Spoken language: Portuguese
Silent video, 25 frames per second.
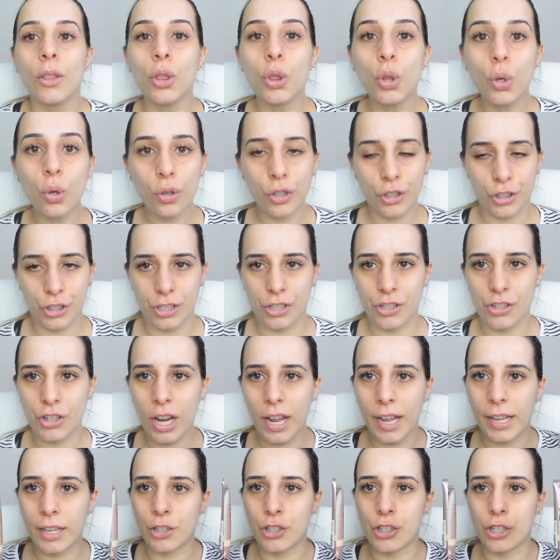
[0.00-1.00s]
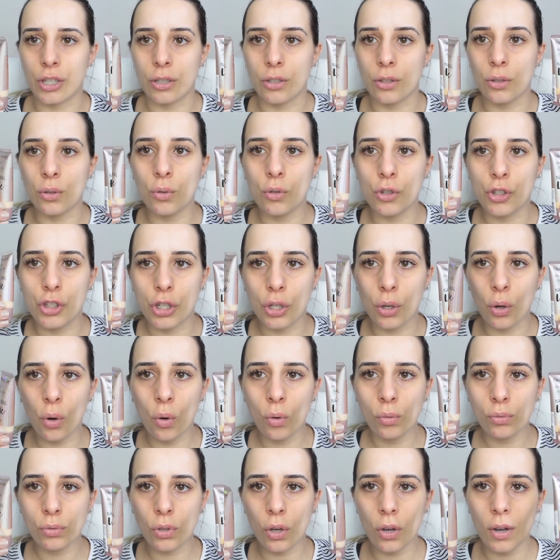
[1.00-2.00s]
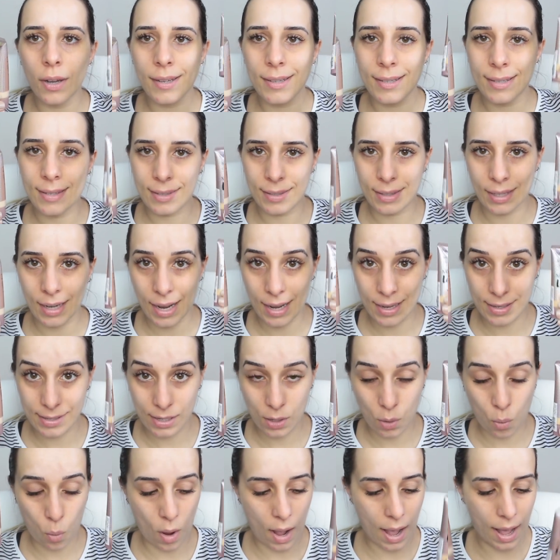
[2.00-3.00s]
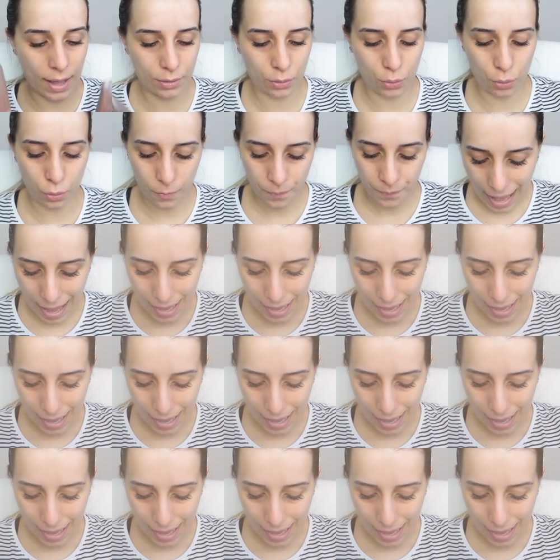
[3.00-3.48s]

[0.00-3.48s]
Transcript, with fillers: Nudes, gente, nude 1, 2, 3 e 4.